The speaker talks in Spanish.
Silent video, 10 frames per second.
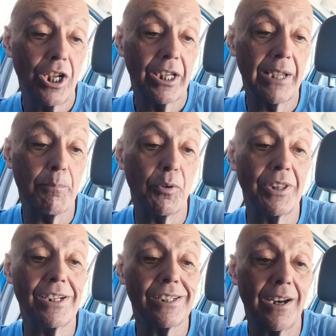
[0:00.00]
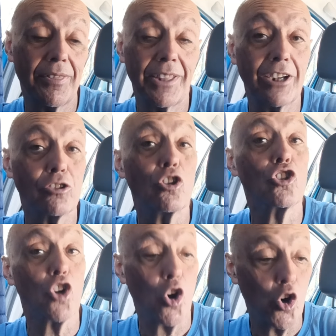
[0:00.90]
que pueden ser
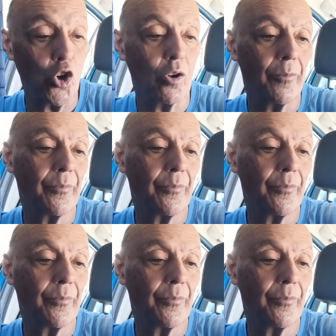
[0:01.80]
ciertos o no.